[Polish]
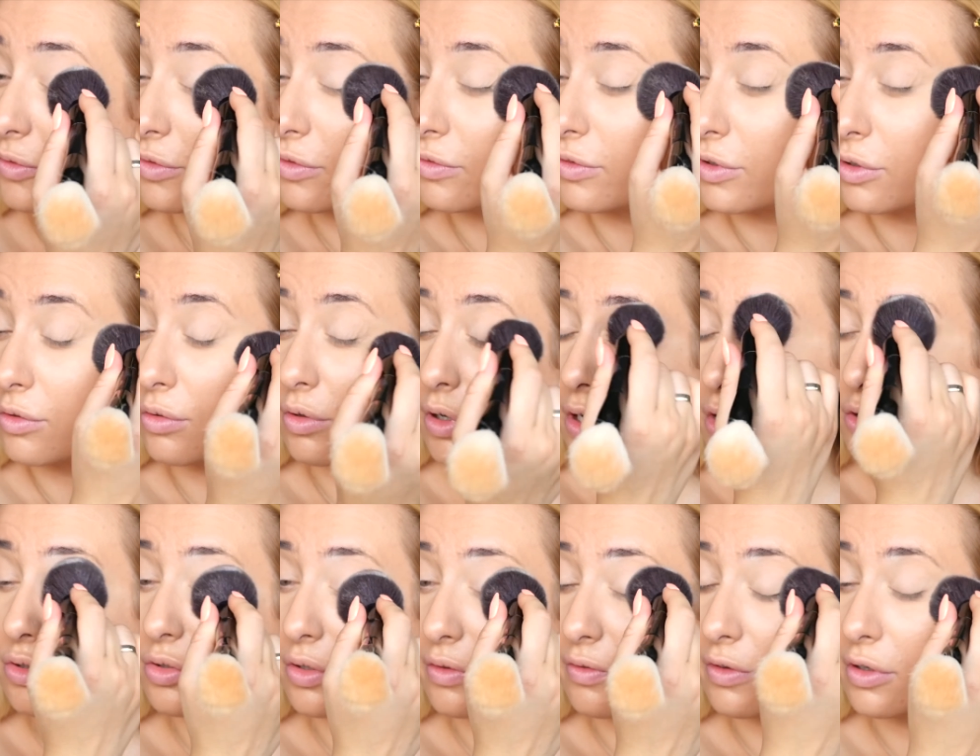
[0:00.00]
Tu wokół
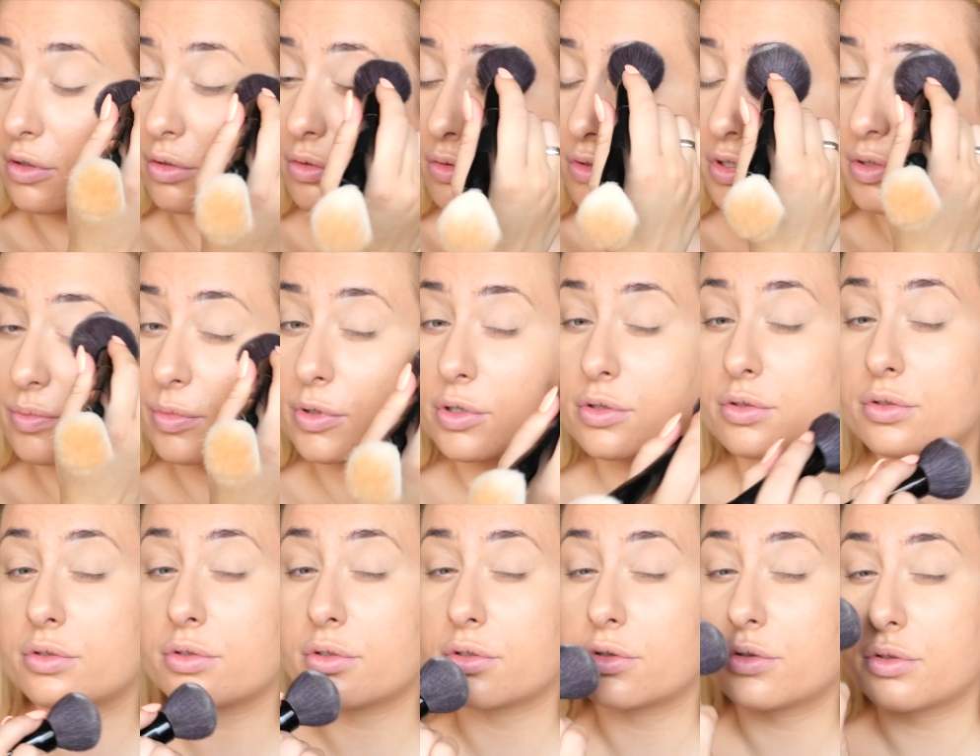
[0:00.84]
oczu i wokół ust, bo już
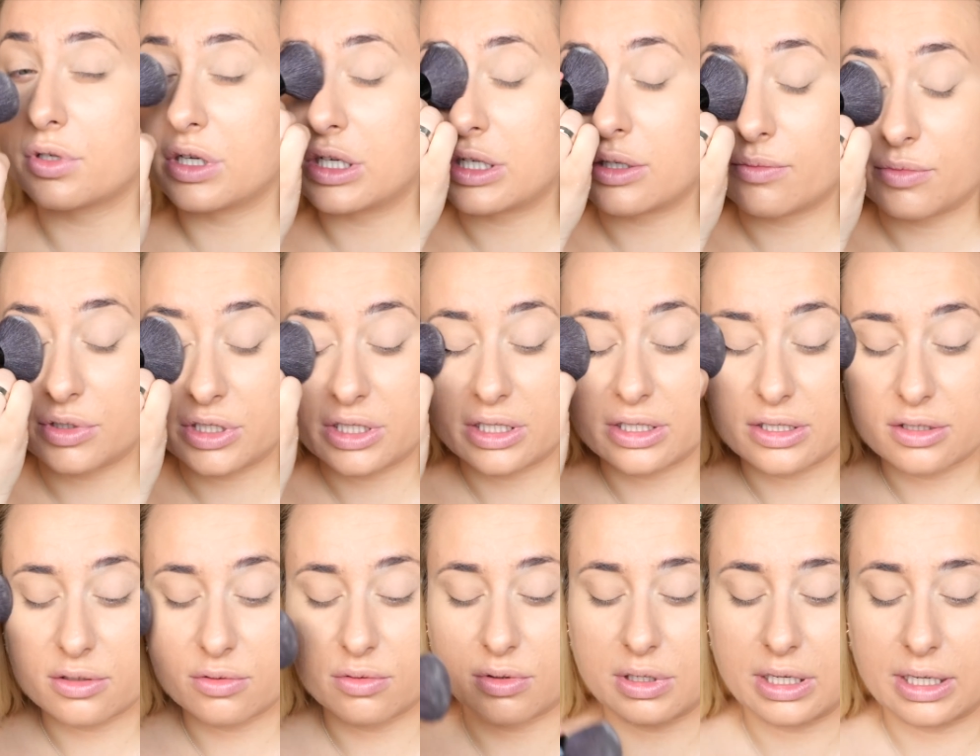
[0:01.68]
czuję, że mi się
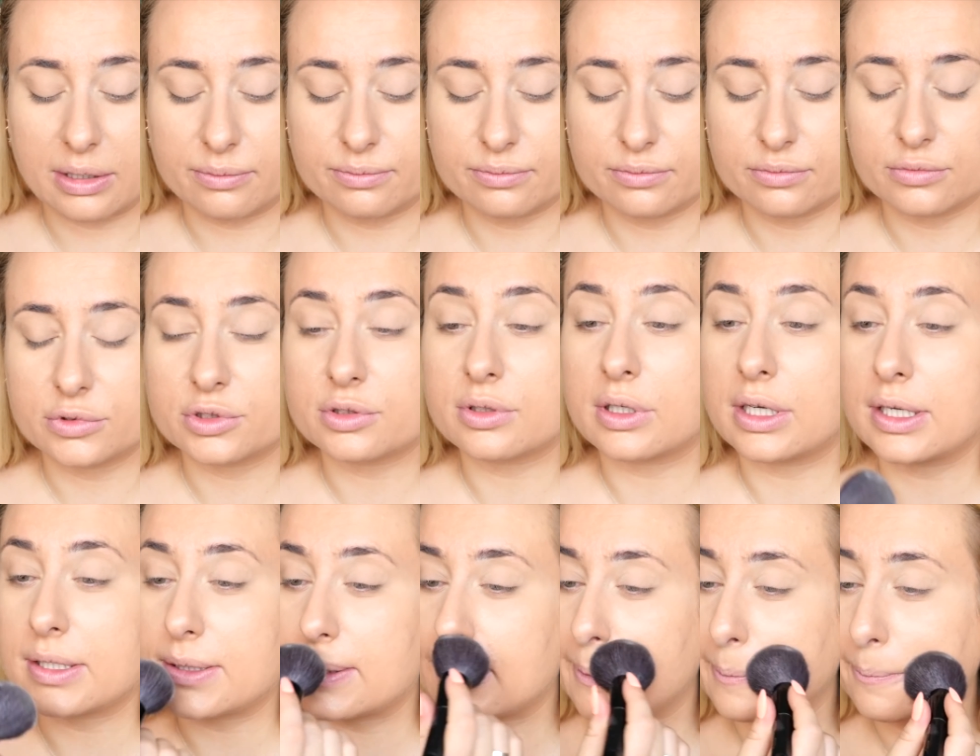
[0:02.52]
skóra,
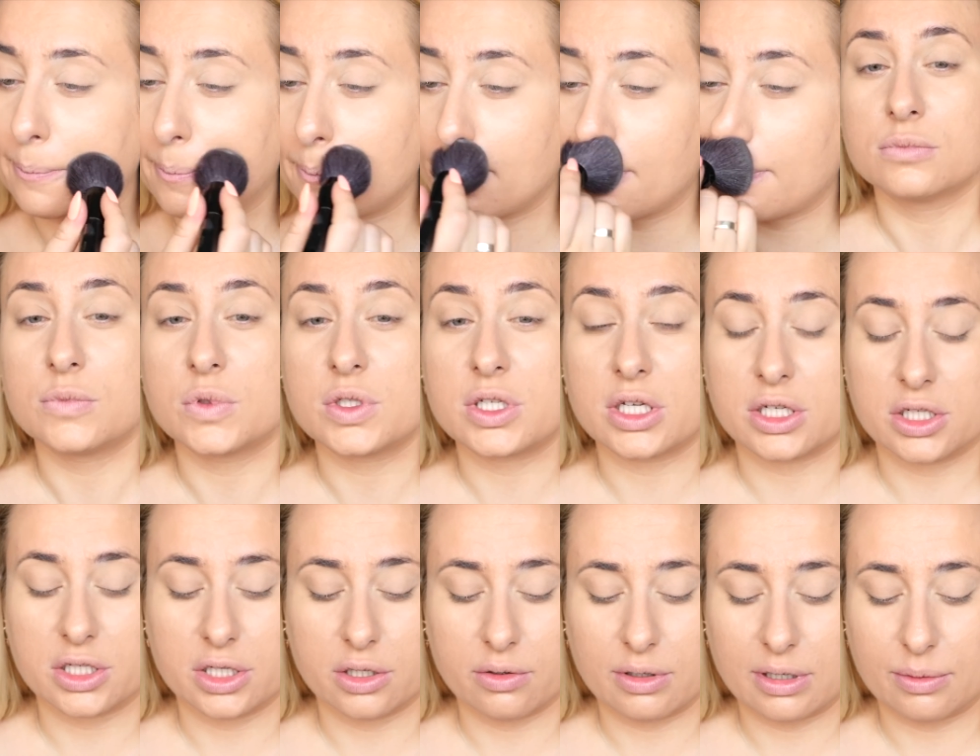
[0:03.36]
słuchajcie,
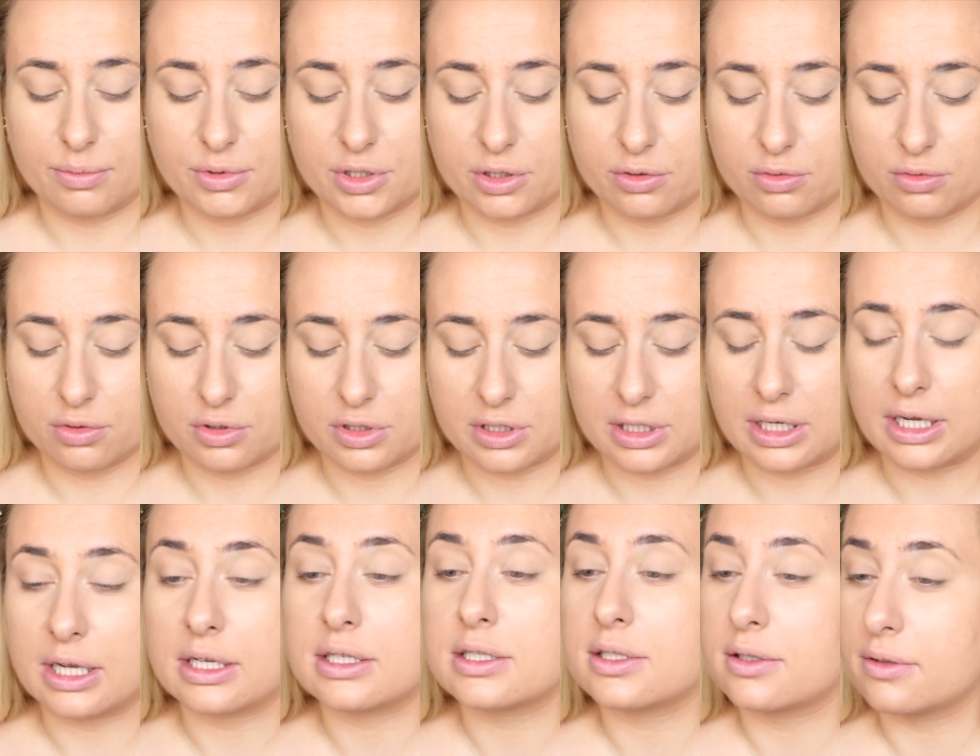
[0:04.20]
zaczęła
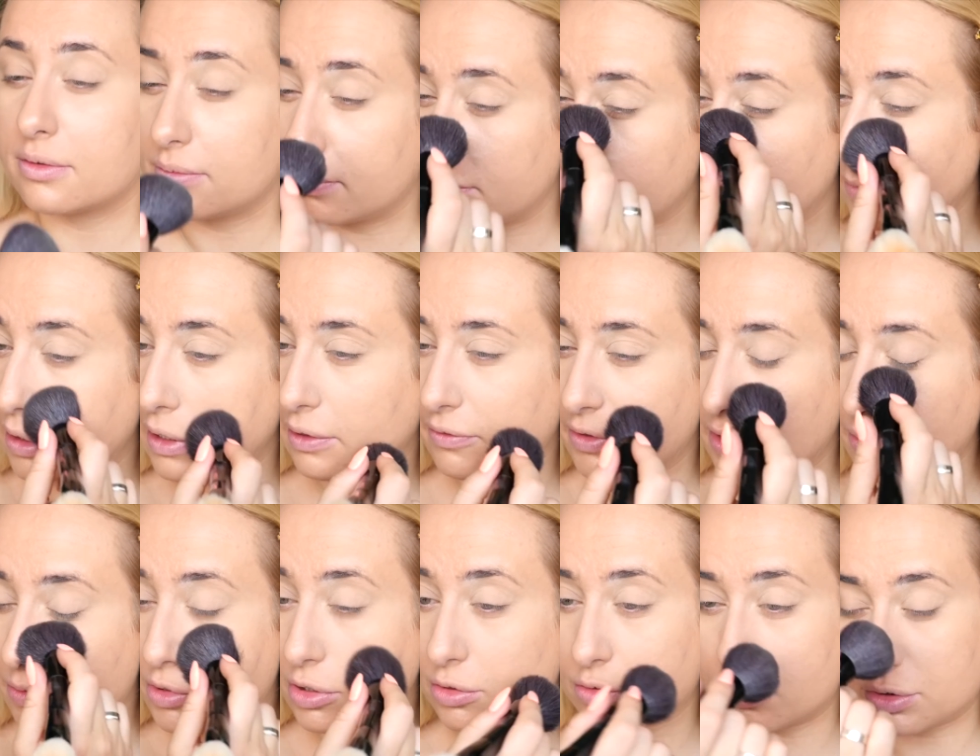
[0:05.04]
przetłuszczać. A no, nawet
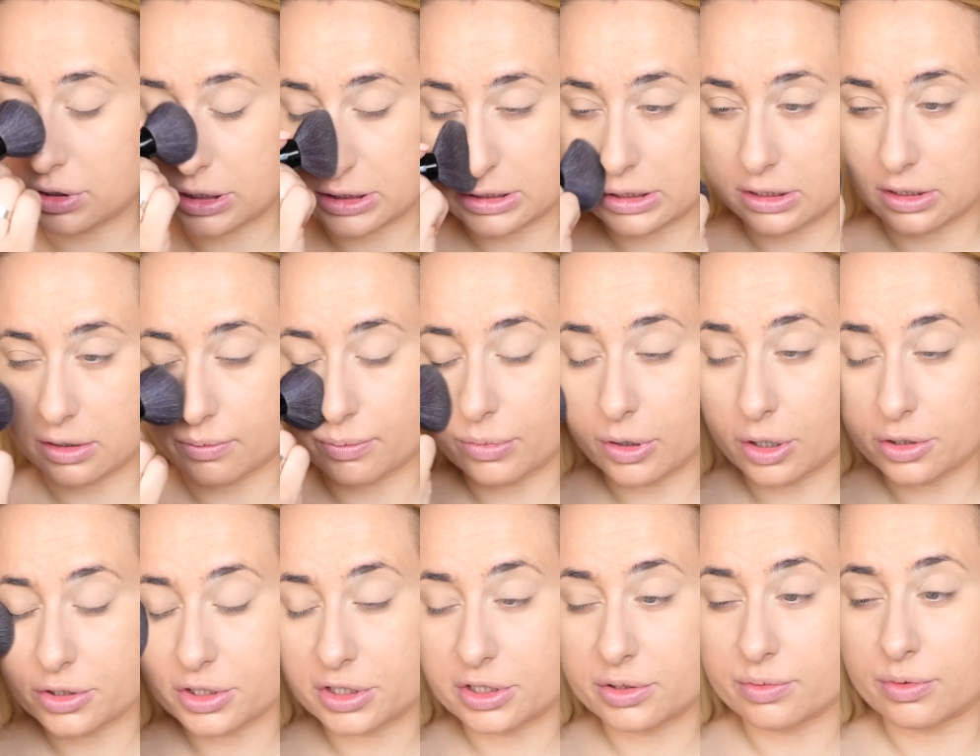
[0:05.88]
nie przetłuszczać, tylko
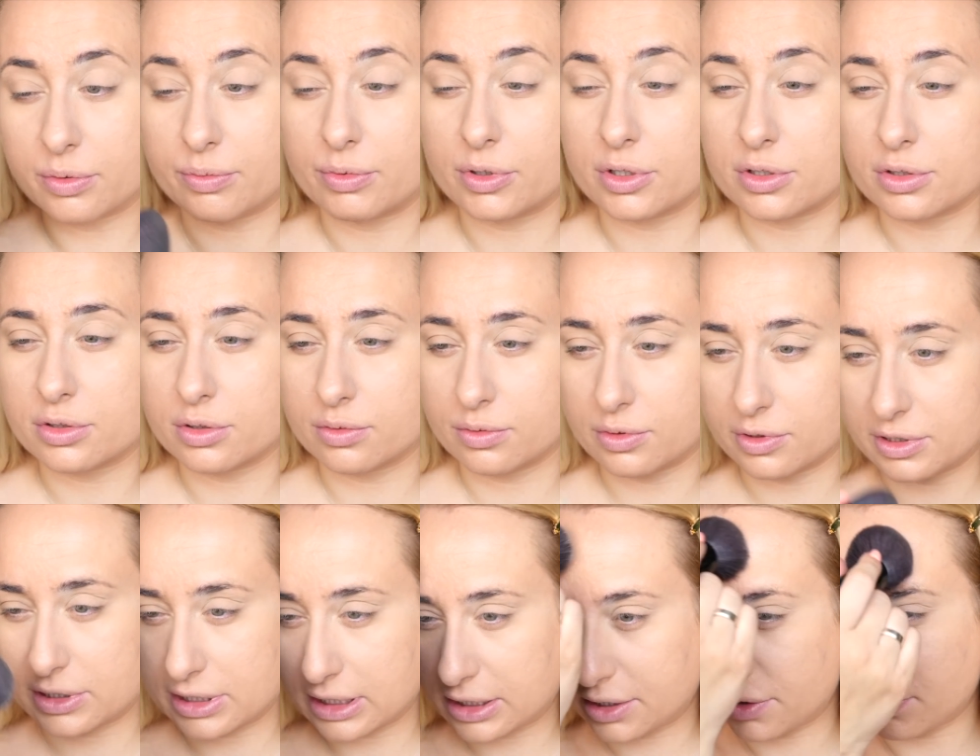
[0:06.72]
pocić po prostu, bo
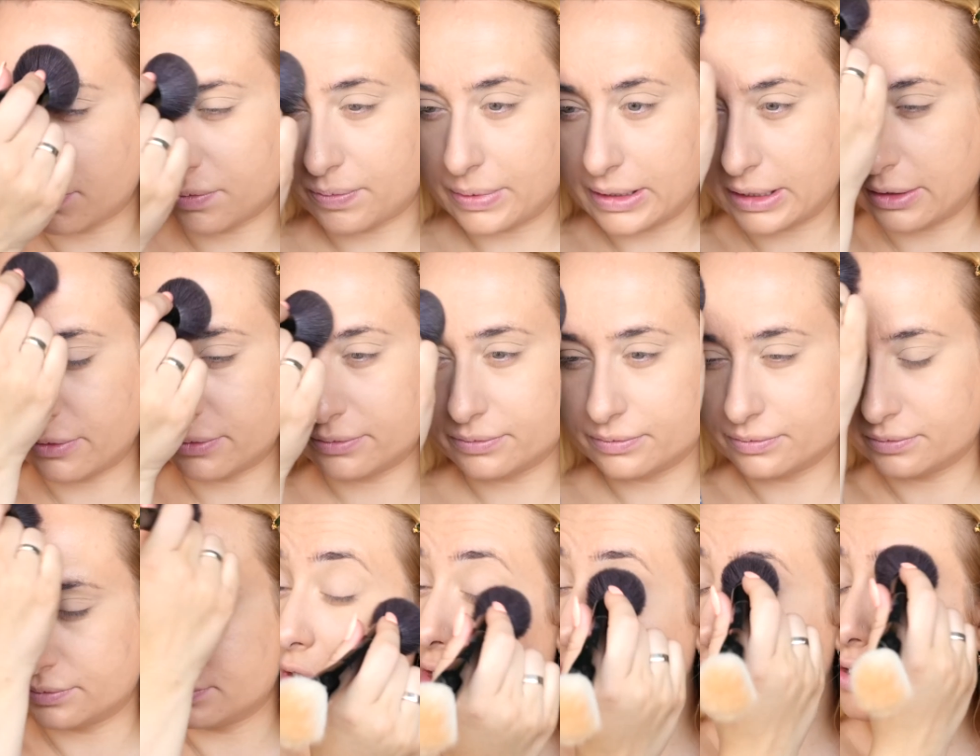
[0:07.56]
jest taki upał.
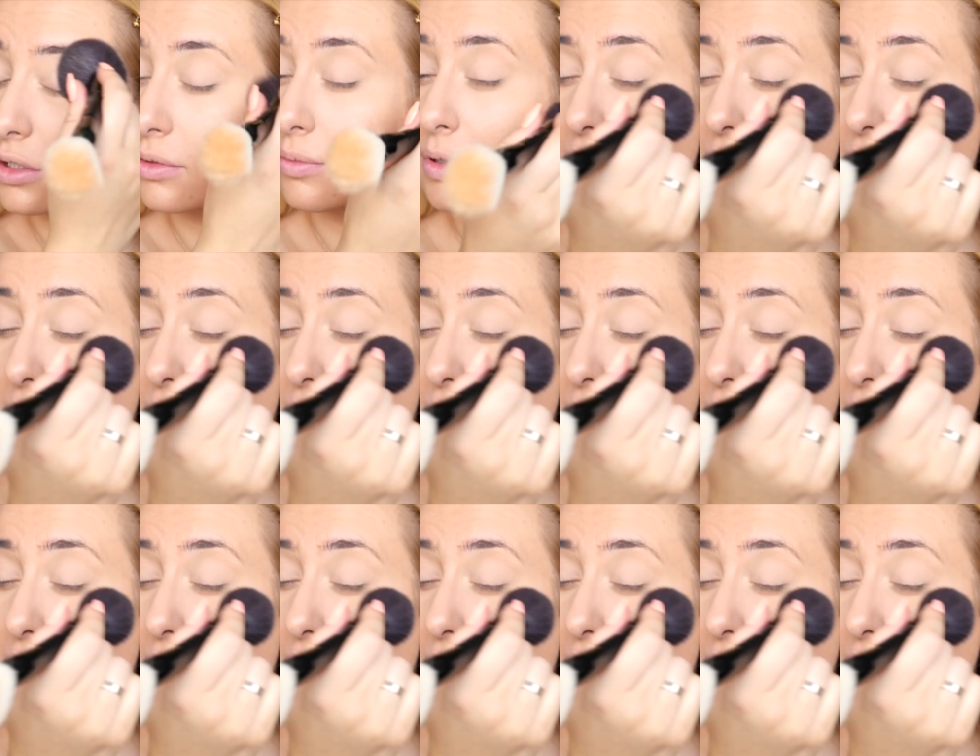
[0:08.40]
Także